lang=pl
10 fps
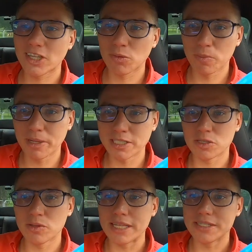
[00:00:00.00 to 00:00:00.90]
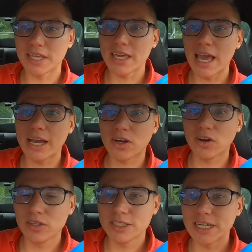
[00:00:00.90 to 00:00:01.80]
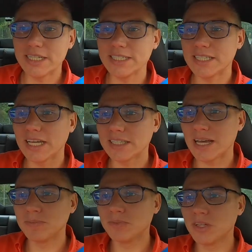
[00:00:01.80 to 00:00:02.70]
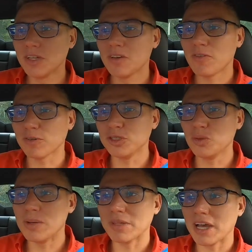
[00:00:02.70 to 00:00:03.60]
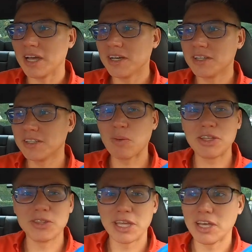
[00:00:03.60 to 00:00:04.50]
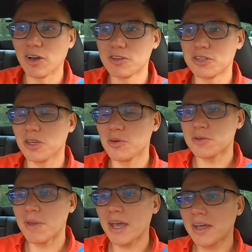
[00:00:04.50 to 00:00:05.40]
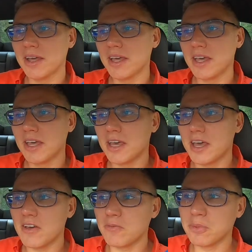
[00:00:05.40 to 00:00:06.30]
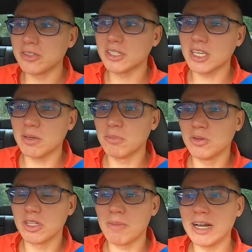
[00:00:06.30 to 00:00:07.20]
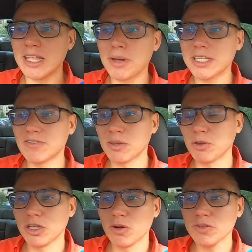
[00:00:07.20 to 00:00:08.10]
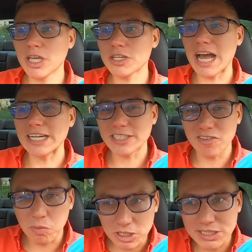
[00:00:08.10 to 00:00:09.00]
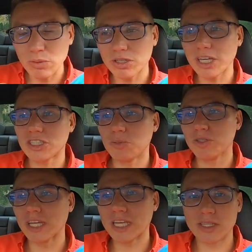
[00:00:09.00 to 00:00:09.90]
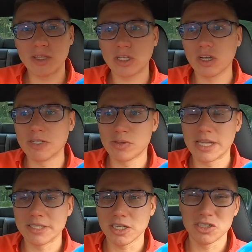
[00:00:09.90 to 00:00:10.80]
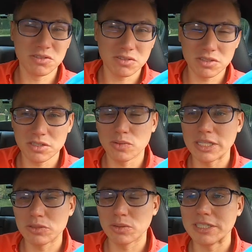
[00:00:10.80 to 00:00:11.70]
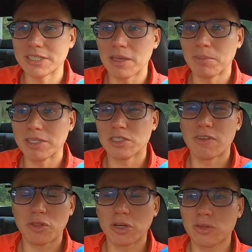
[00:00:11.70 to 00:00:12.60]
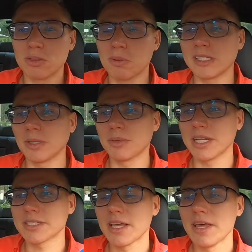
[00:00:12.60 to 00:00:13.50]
robił imprezy studenckie. Ja jako licealista tam wchodziłem na, na ładne oczy i uśmiech. W piątki były normalne imprezy, w soboty również, a czasem w poniedziałki jeszcze były takie dodatkowe studenckie, czy, studenckie imprezy, czy we wtorki, już nie pamiętam teraz.